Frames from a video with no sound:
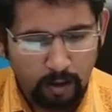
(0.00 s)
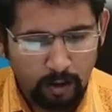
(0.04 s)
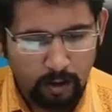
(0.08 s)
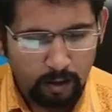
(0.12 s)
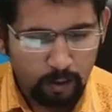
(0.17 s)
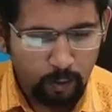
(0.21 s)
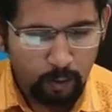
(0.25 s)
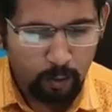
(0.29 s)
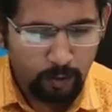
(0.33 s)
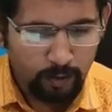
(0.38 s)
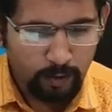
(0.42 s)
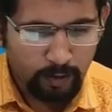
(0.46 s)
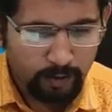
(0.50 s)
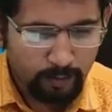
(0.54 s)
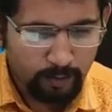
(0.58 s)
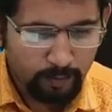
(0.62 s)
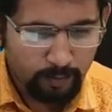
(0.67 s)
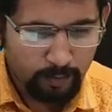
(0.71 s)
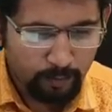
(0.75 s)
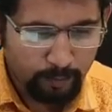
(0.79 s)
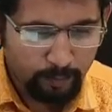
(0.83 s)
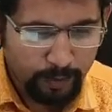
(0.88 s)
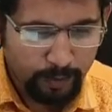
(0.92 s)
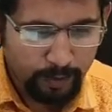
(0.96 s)
टू नहीं
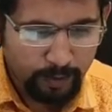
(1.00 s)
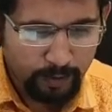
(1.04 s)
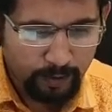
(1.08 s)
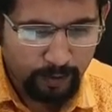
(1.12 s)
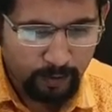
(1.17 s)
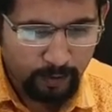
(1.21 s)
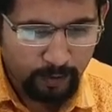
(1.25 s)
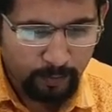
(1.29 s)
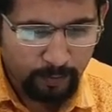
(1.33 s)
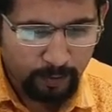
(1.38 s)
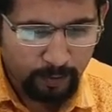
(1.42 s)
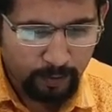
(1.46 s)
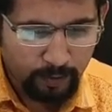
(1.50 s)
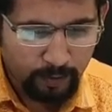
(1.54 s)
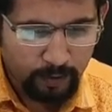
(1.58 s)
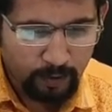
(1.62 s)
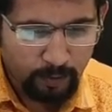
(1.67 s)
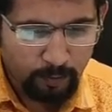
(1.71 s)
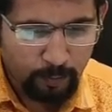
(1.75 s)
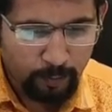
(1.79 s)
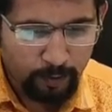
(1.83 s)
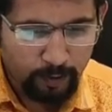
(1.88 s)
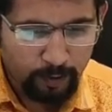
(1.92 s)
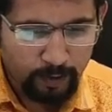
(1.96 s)
बी करना पड़ेगा
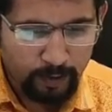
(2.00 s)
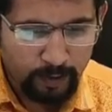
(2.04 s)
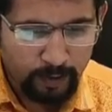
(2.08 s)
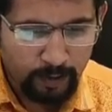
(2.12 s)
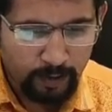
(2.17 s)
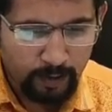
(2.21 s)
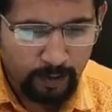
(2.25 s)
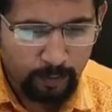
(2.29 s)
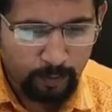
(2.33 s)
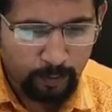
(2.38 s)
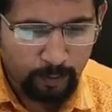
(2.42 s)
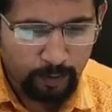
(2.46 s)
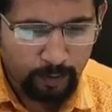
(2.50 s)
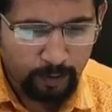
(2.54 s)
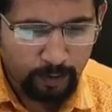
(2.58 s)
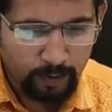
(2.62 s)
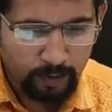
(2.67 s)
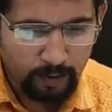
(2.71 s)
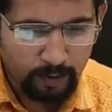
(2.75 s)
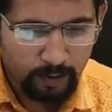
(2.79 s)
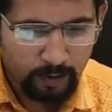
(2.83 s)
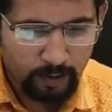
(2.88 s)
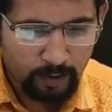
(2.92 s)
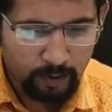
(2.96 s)
कमोडिटी ए
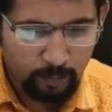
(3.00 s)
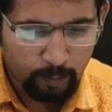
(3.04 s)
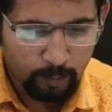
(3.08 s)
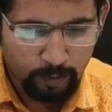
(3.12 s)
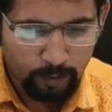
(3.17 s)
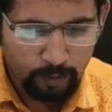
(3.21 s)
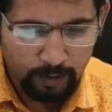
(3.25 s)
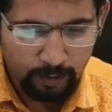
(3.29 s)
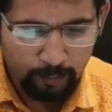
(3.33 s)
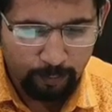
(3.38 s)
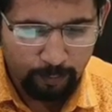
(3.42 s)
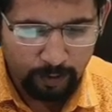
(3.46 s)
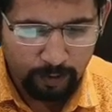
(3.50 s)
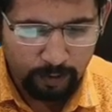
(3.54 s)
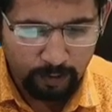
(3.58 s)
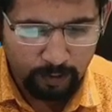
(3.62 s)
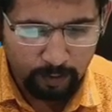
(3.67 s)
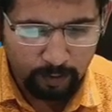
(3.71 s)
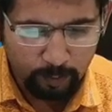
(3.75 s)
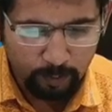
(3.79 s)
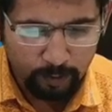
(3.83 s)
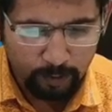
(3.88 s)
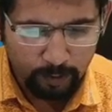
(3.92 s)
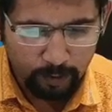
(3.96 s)
कमोडिटी या कमोडिटी वन
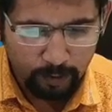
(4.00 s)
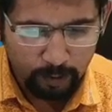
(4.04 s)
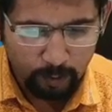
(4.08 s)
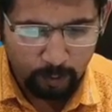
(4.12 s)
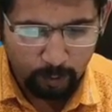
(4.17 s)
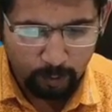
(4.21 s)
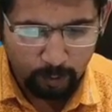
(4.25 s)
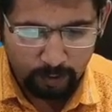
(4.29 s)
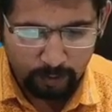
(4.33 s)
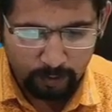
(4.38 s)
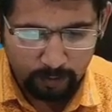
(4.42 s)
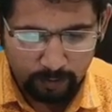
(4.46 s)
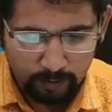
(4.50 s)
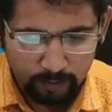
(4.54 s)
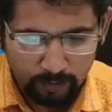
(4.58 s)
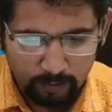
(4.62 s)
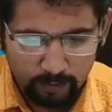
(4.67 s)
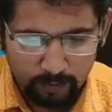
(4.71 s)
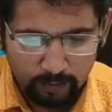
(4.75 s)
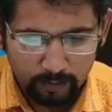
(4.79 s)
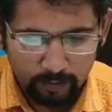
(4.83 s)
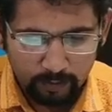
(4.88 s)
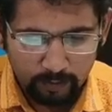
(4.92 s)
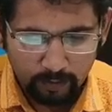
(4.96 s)
कमोडिटी टू करते हैं
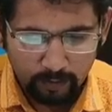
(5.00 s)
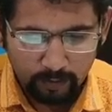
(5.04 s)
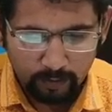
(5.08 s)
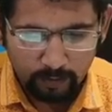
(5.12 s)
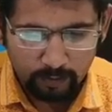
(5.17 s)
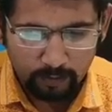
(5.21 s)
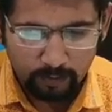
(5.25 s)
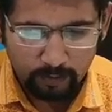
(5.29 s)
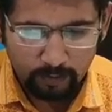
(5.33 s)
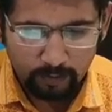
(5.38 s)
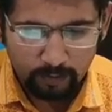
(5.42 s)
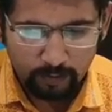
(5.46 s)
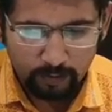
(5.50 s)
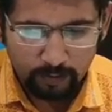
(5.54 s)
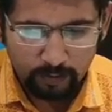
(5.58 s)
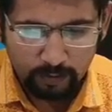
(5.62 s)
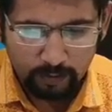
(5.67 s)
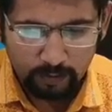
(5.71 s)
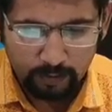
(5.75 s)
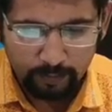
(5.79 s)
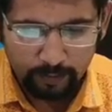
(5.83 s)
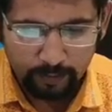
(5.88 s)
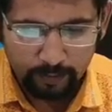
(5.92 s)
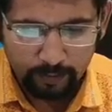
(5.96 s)
हाँ ये
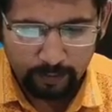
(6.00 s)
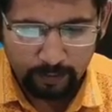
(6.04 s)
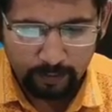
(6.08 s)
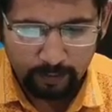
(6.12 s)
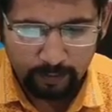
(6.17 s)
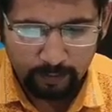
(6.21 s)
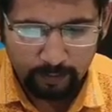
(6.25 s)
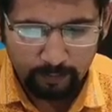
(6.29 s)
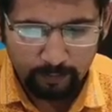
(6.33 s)
ज़्यादा बेटर है